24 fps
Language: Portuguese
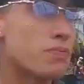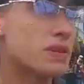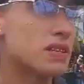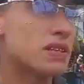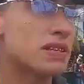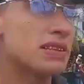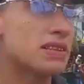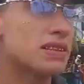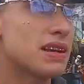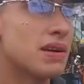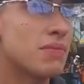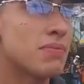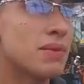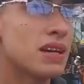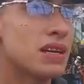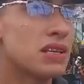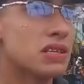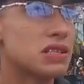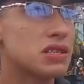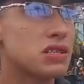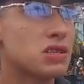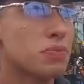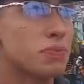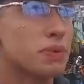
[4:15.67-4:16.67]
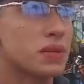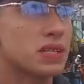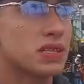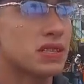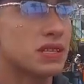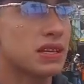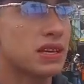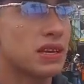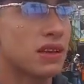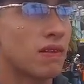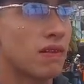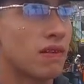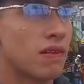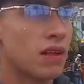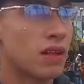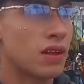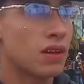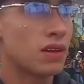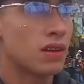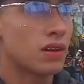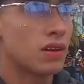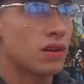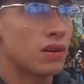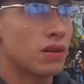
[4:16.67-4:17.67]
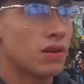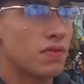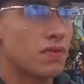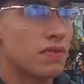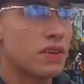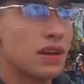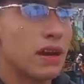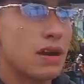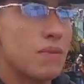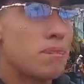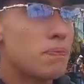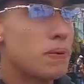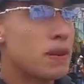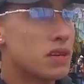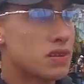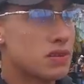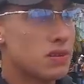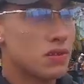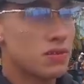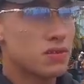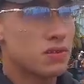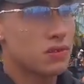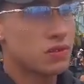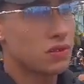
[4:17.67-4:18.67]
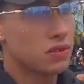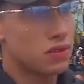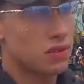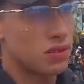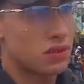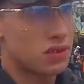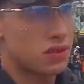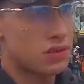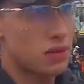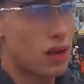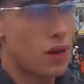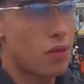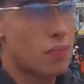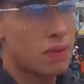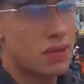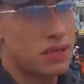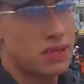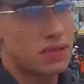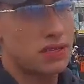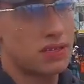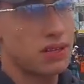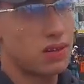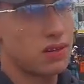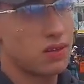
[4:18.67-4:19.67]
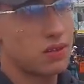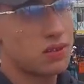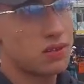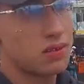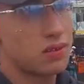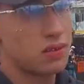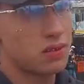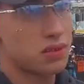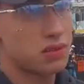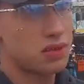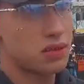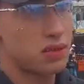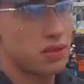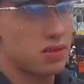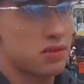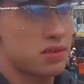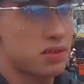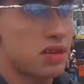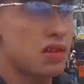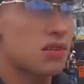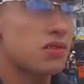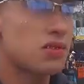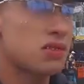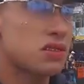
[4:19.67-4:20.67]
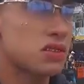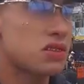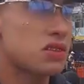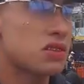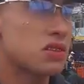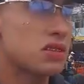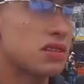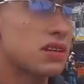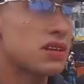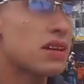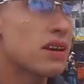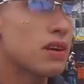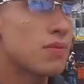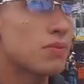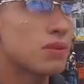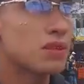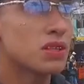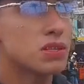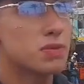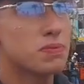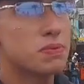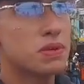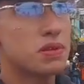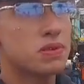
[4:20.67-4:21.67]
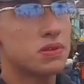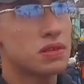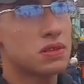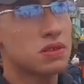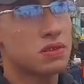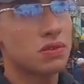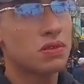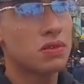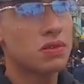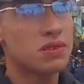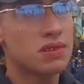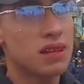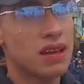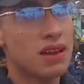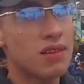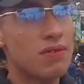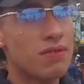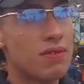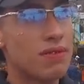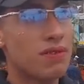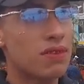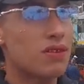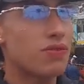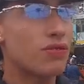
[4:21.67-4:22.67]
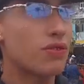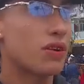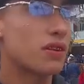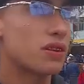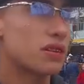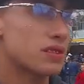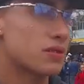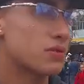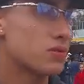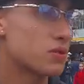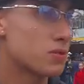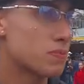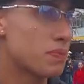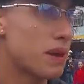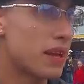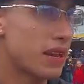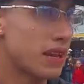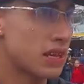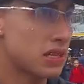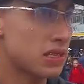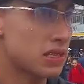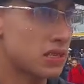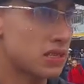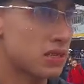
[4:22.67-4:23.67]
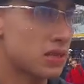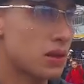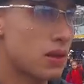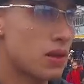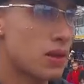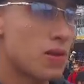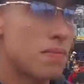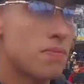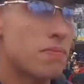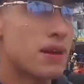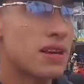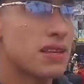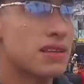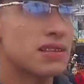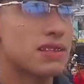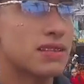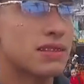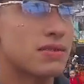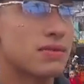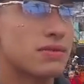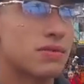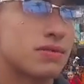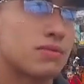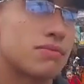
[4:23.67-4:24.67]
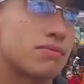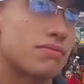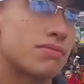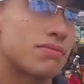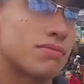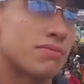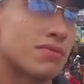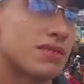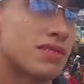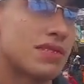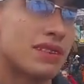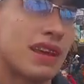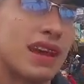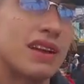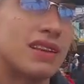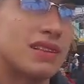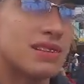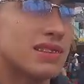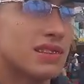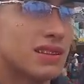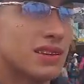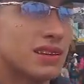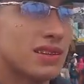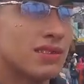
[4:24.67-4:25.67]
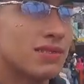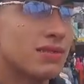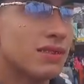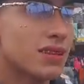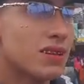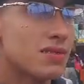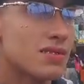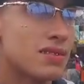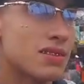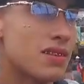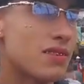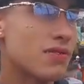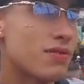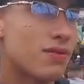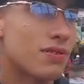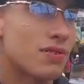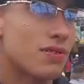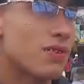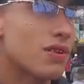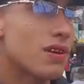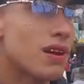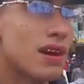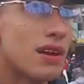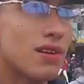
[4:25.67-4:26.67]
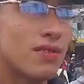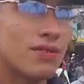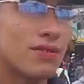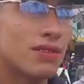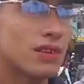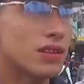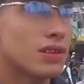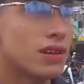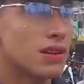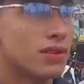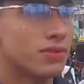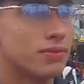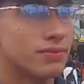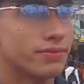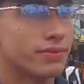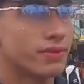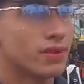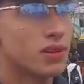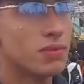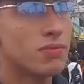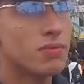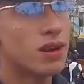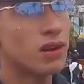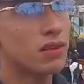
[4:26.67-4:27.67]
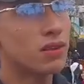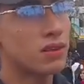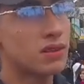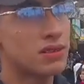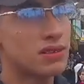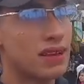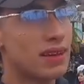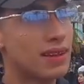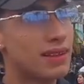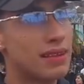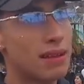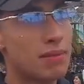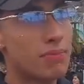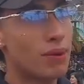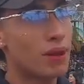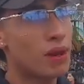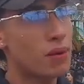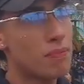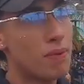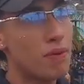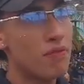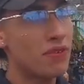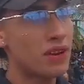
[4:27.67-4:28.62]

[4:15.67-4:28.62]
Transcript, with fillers: precisar mais, tipo assim, ficar preso aos outros, ao precisar dos outros. Eu sei que hoje em dia muitas pessoas não conseguem viver fora dos parentes, mas se é assim, Deus levou, é a vida. Normal, nós temos que ter bola pra